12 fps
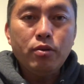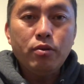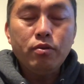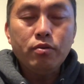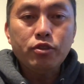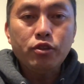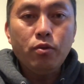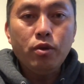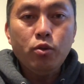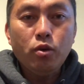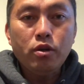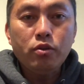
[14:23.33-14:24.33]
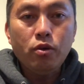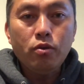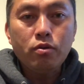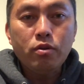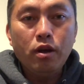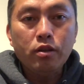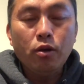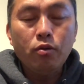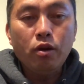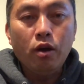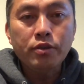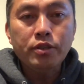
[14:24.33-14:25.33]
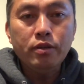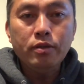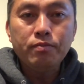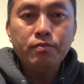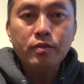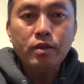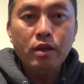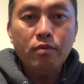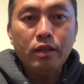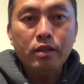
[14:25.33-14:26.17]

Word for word: chắc cả đồ sổ hết chùa nó đồ co tàu nó sư